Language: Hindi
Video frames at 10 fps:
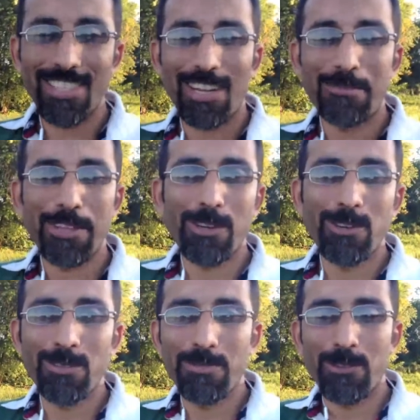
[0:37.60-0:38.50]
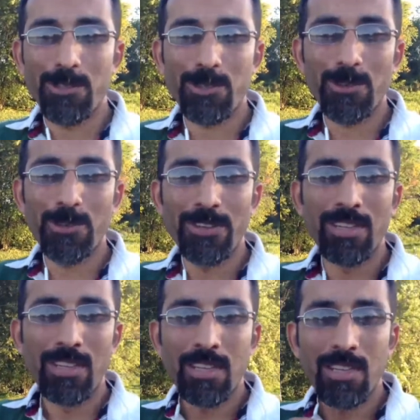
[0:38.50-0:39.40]
असलकुम दोस्तों
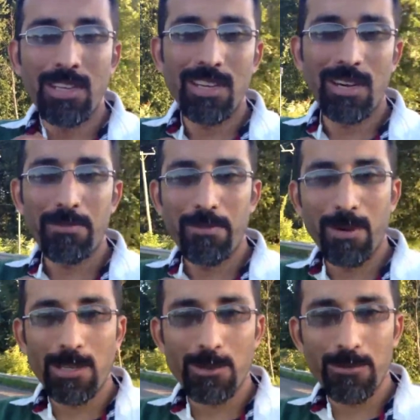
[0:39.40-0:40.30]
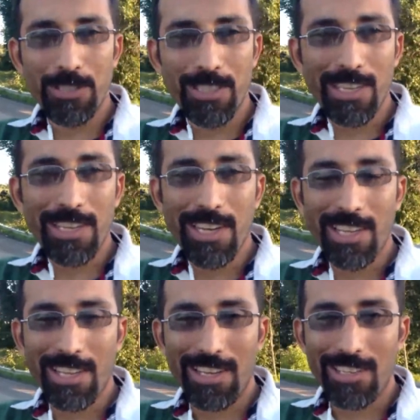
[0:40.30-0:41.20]
आप जो मुझे देख रहे
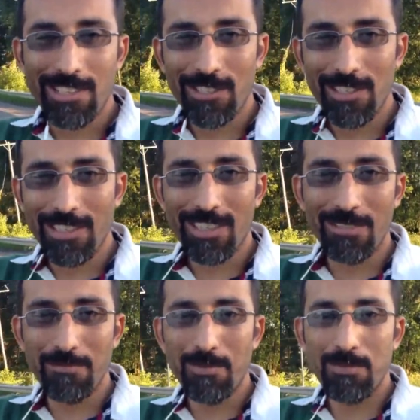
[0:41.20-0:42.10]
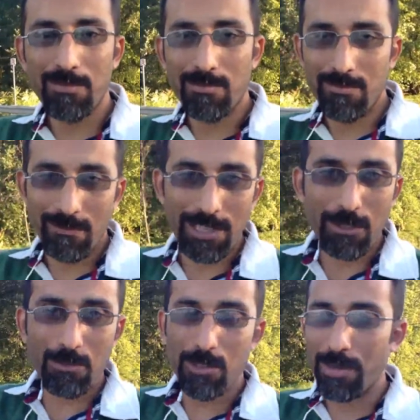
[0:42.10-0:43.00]
हैं आज वैसे
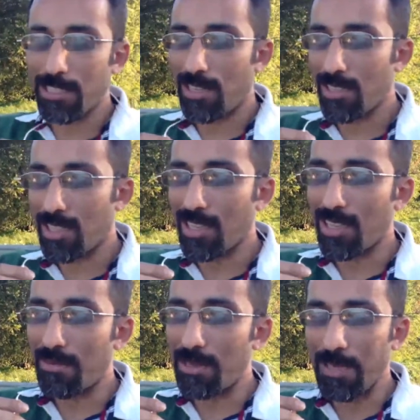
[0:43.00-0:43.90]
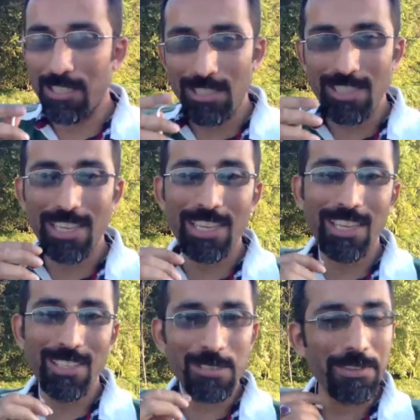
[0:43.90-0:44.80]
तो मुझे पहचानते ही हैं मेरी पिक्चर्स देखी
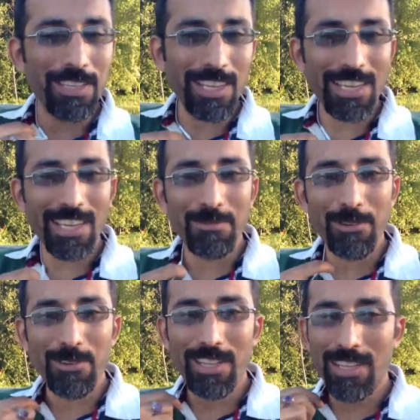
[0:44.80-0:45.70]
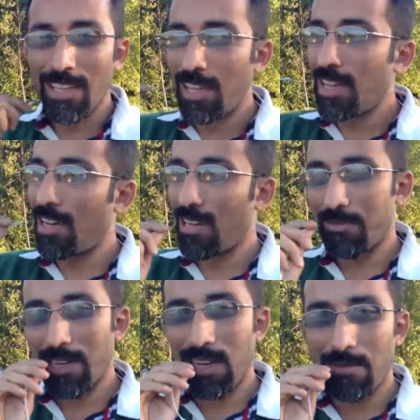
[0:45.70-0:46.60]
हैं तस्वीरें देखी हैं आप लोगों ने
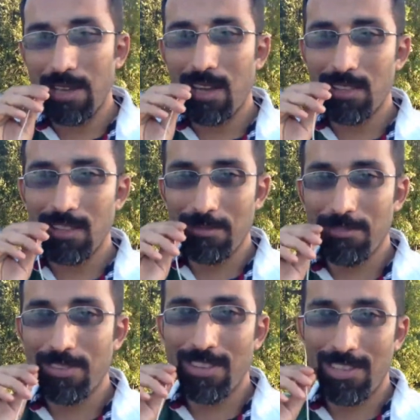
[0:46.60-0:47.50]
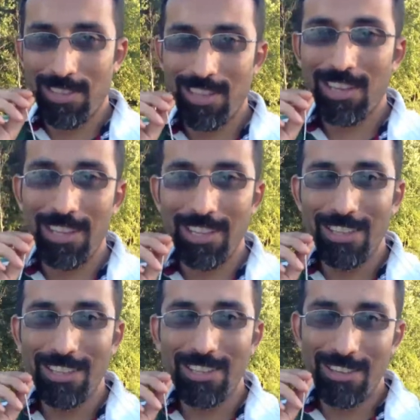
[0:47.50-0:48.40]
मेरा नाम है आतिफ अली
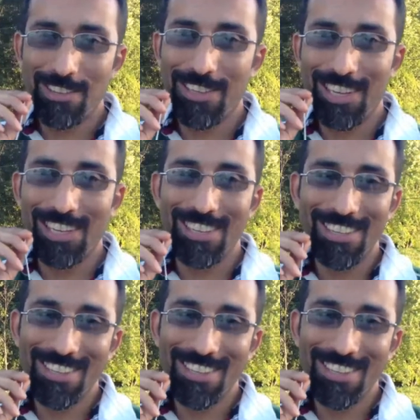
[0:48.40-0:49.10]
और ख़ान